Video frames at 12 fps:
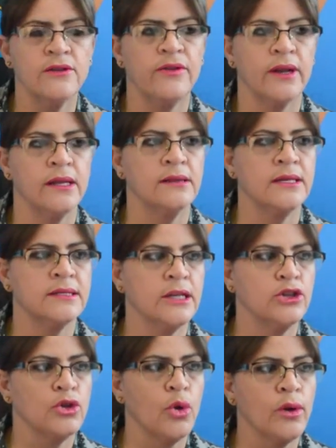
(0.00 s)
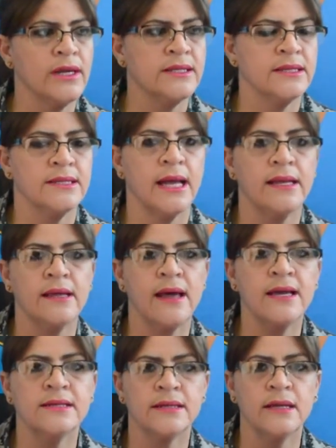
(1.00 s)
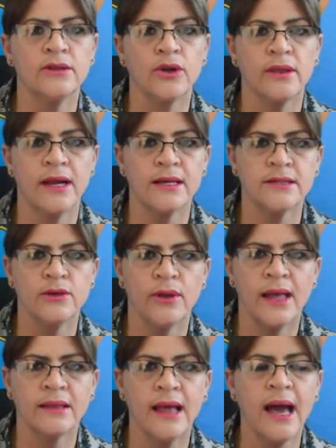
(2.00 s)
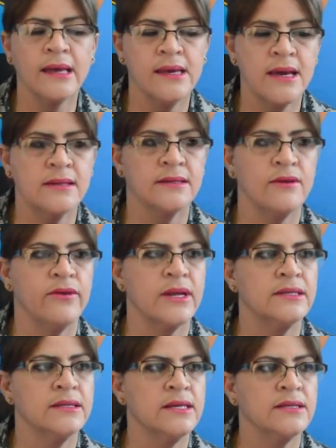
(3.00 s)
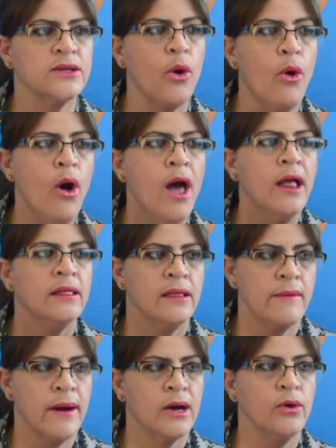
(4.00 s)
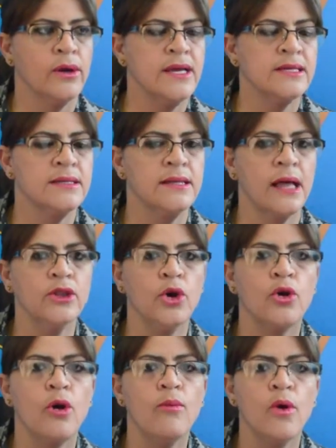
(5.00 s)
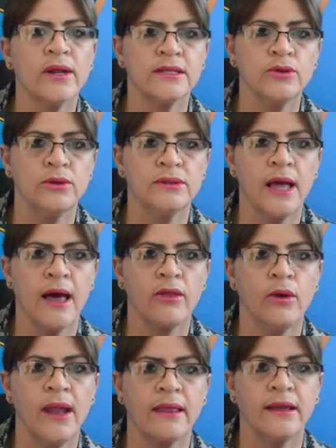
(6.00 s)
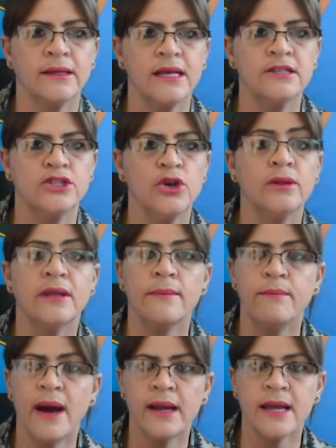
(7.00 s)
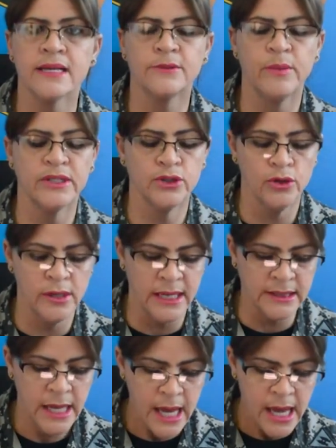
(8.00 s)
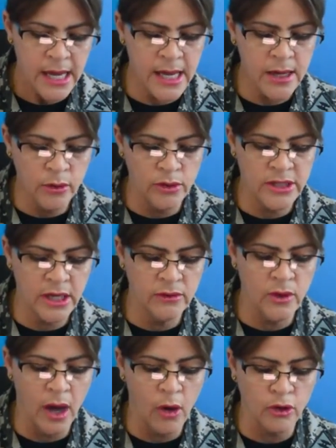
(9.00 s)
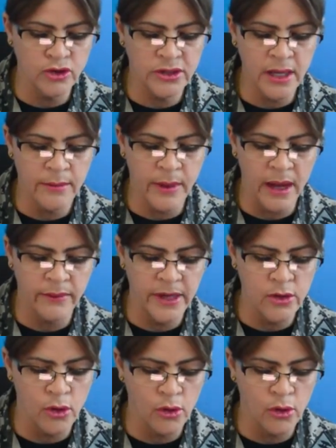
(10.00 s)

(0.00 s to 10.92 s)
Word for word: diferentes sectores, salidas y centros de la ciudad aquí en San Francisco de Macorís, dando como resultado la detención de varias personas, incluyendo a José Balbino